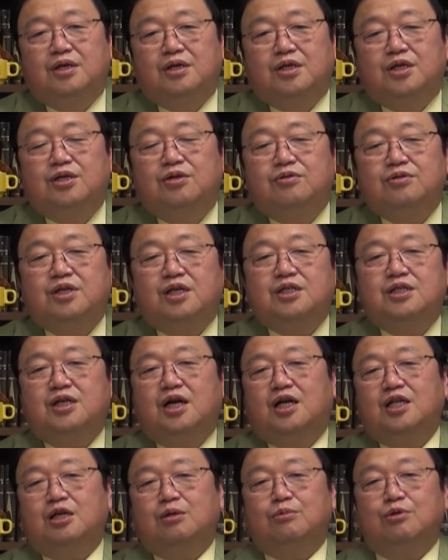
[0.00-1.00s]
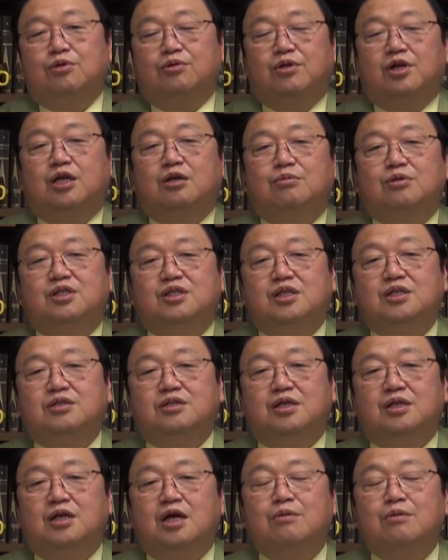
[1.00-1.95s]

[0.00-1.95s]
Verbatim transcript: 機動戦士ガンダムというテレビシリーズで